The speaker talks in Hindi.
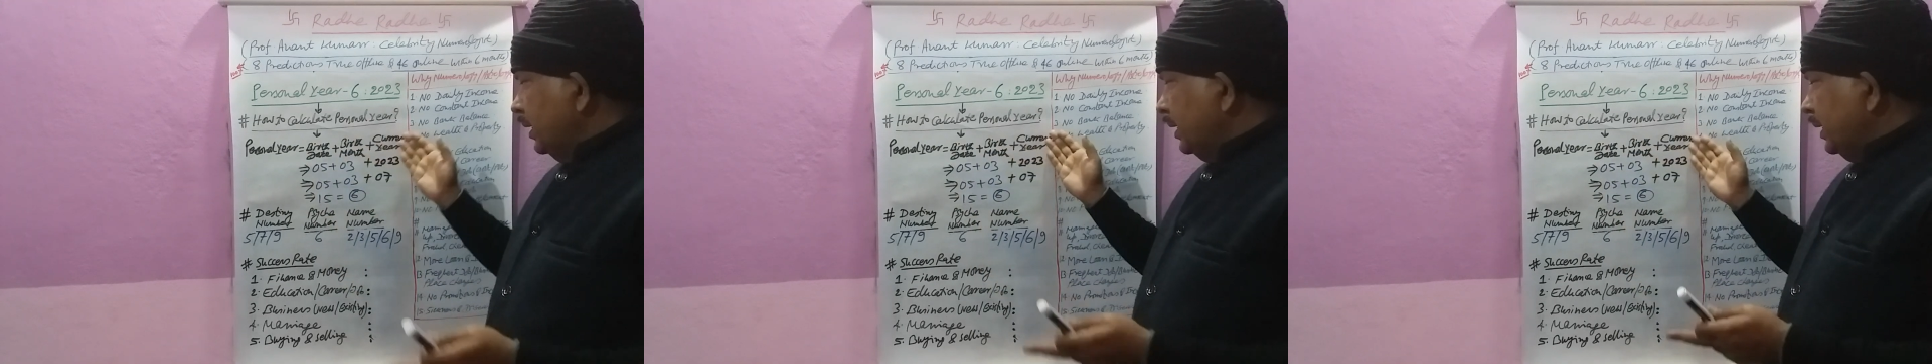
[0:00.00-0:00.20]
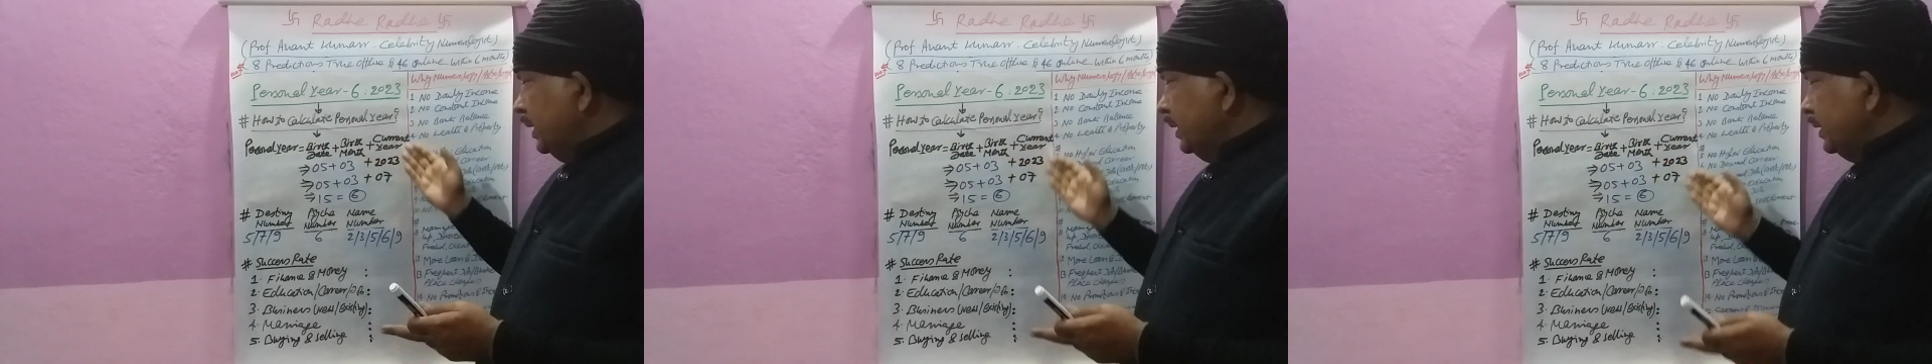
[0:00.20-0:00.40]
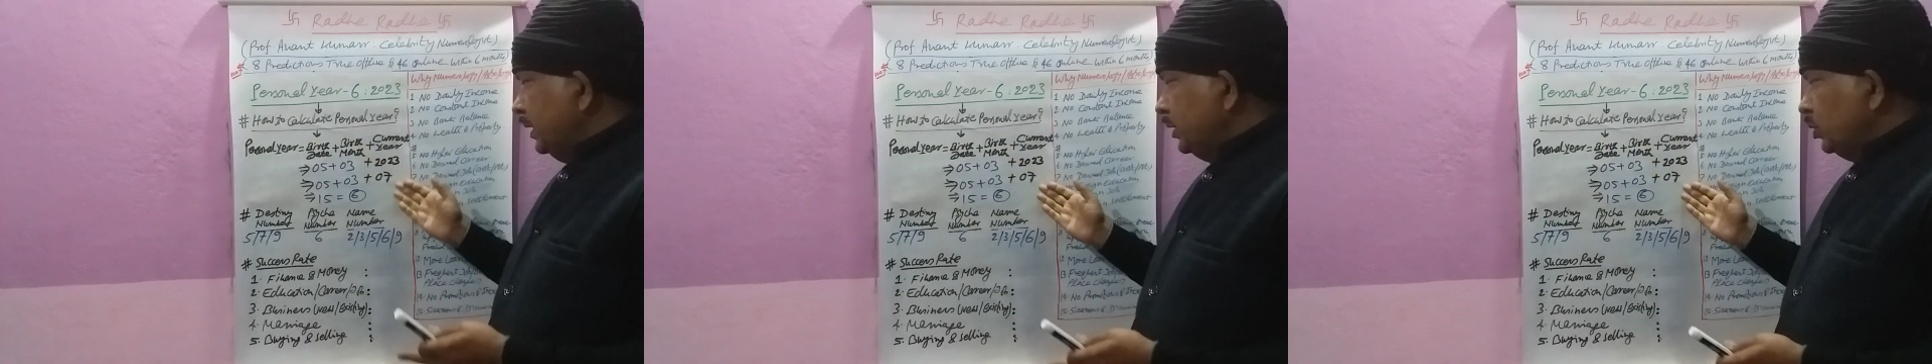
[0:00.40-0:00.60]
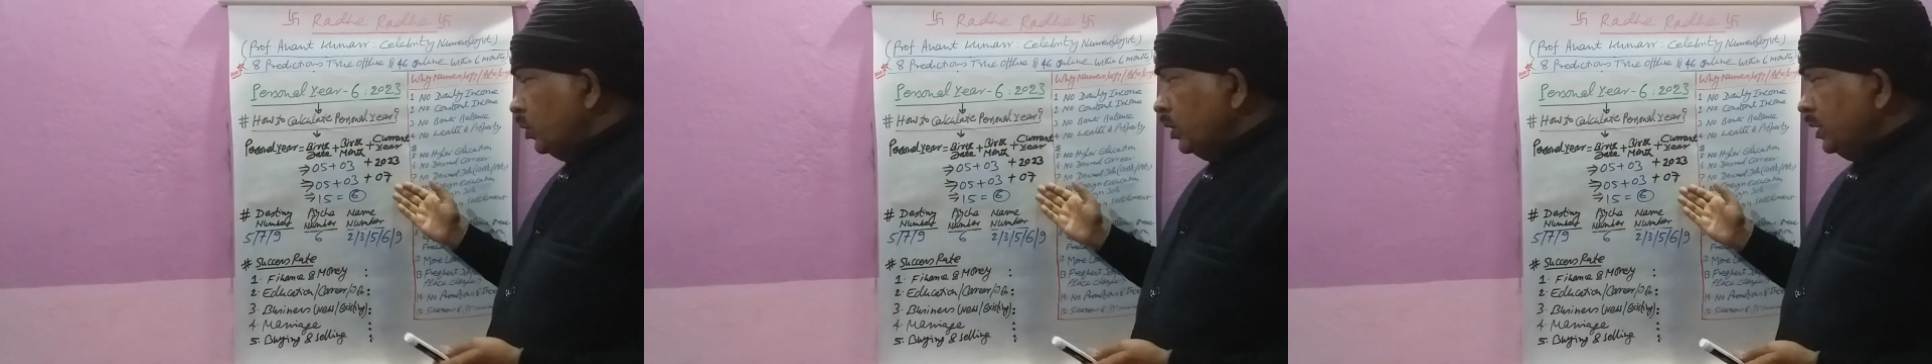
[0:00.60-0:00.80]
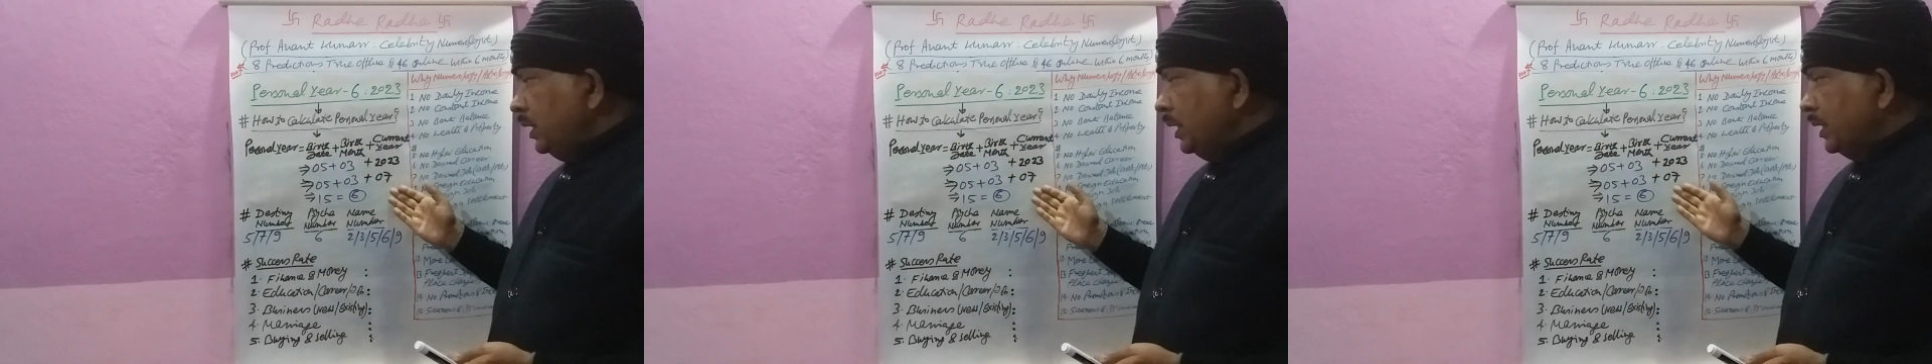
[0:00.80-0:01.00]
करंट ईयर जोड़
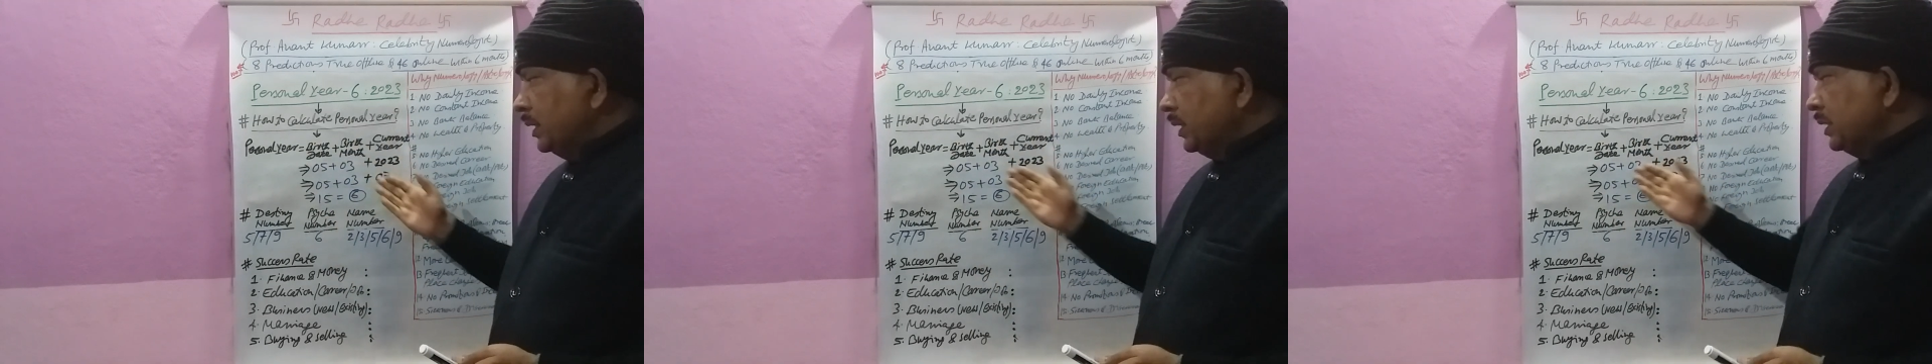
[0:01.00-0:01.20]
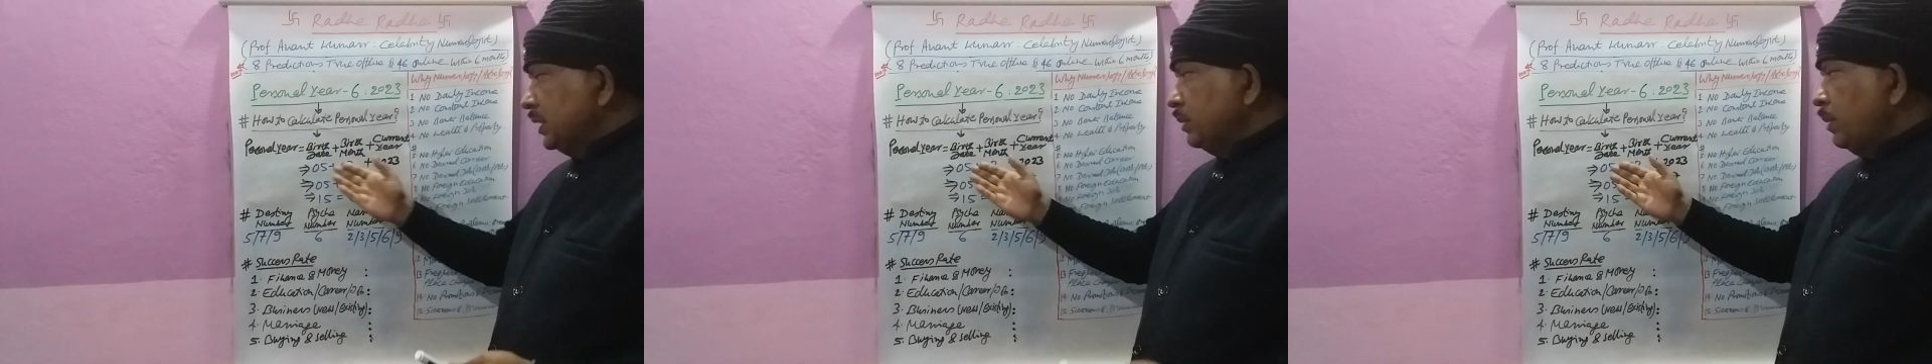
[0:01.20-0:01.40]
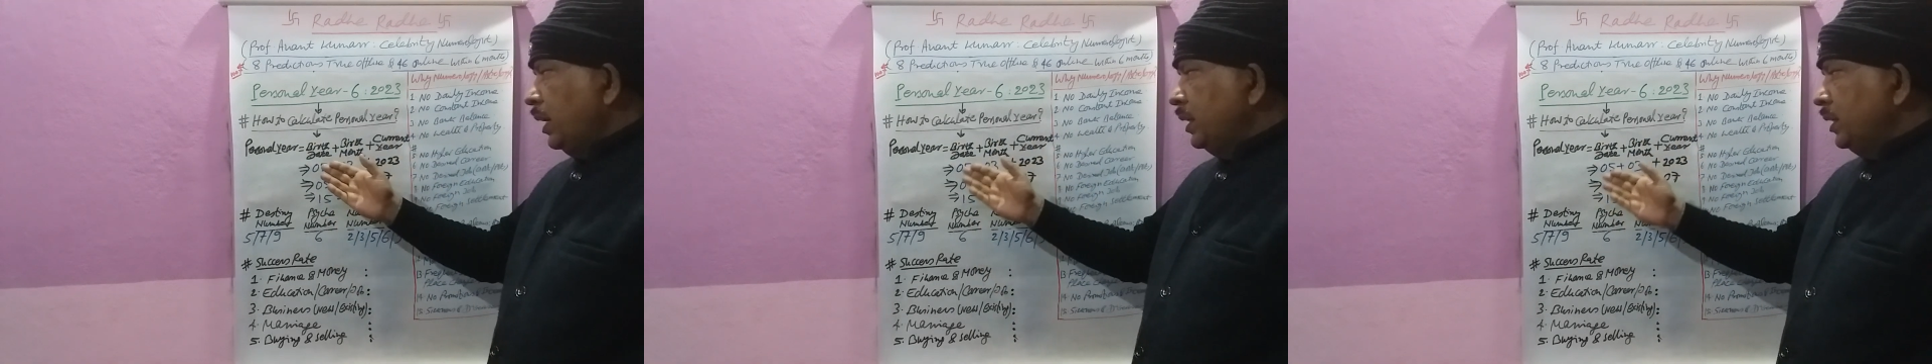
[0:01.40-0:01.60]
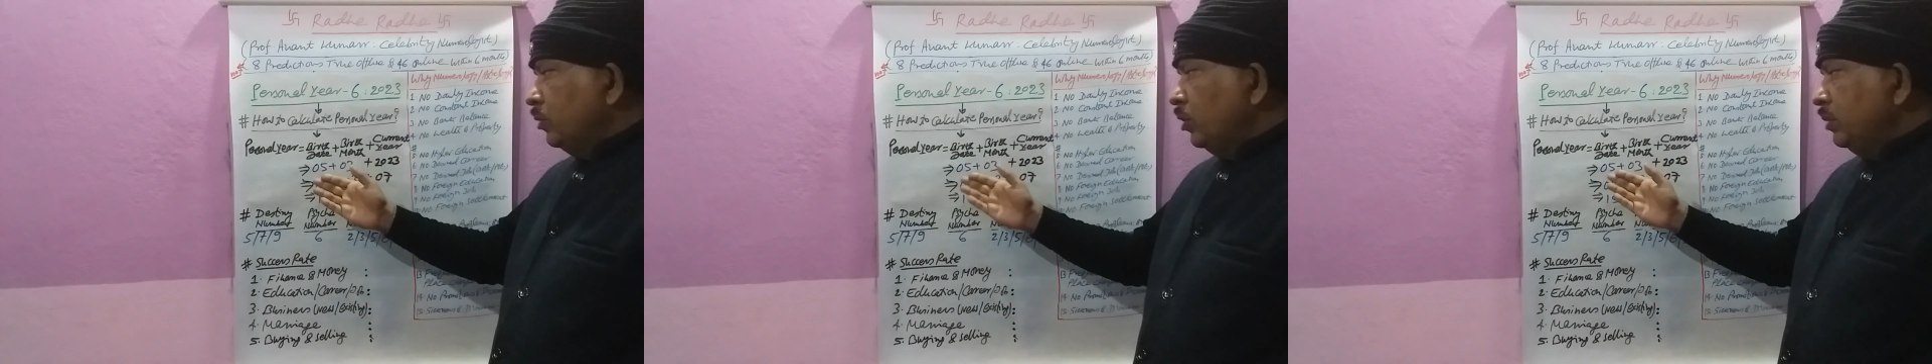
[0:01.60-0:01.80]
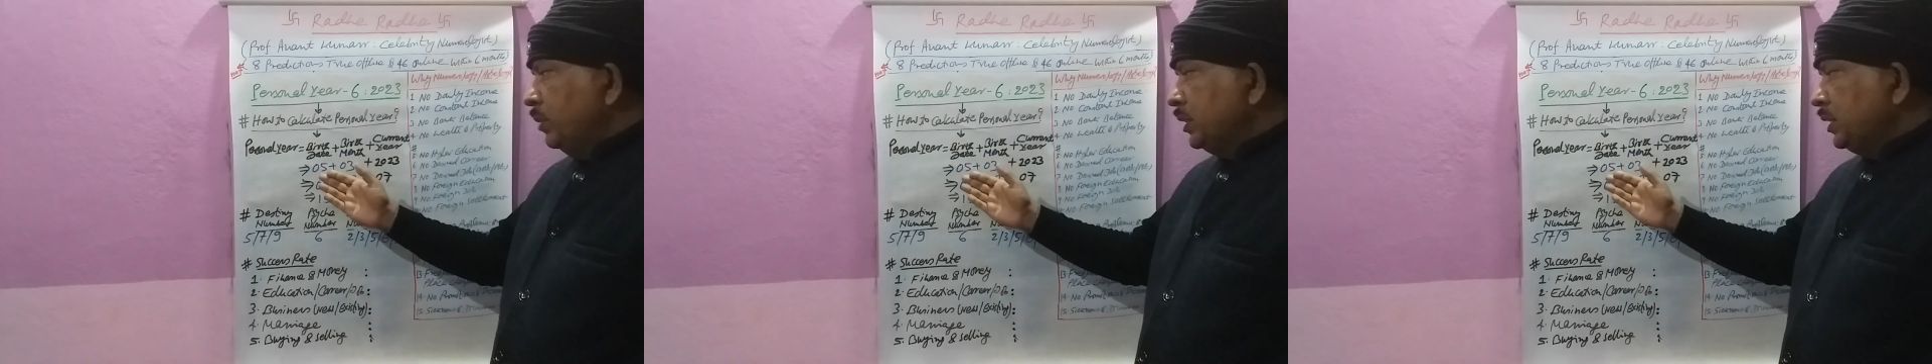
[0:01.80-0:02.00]
दिया अगर किसी मान
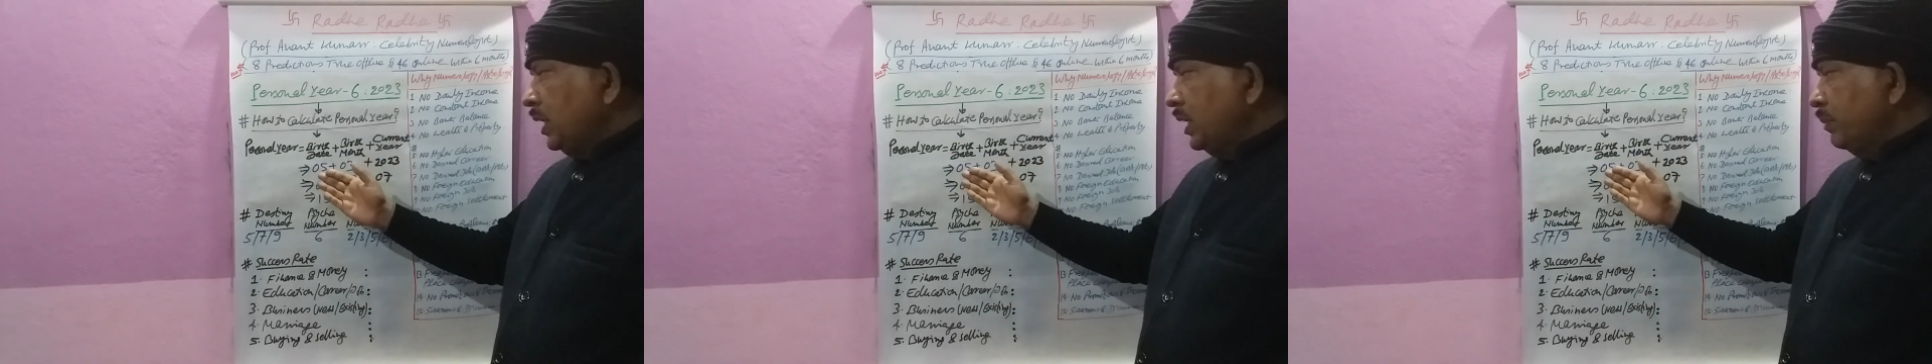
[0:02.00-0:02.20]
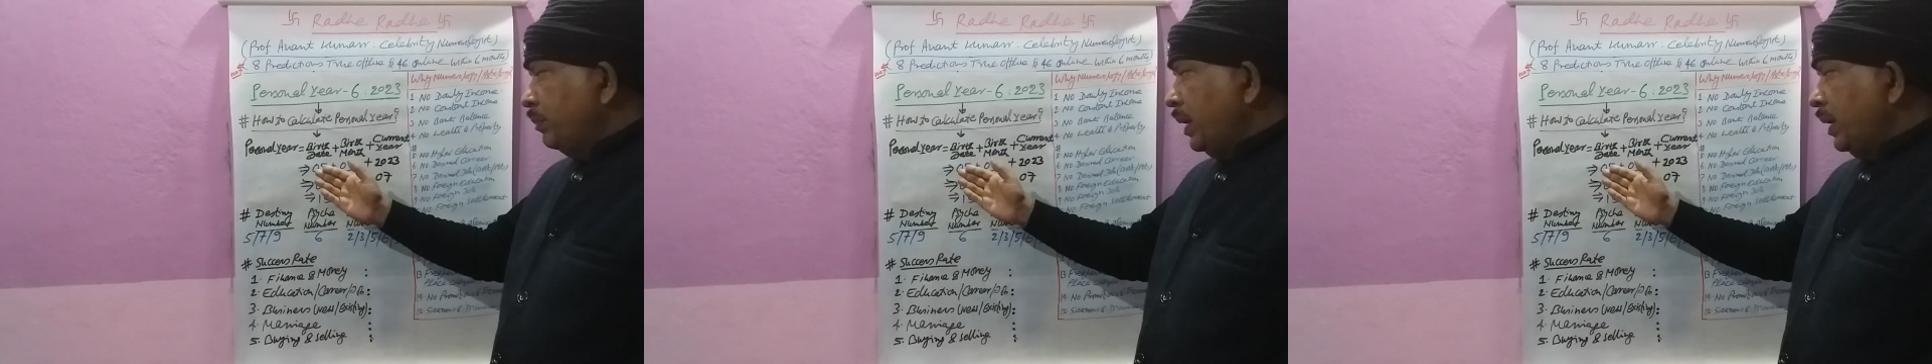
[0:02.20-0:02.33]
कोई बच्चा अगर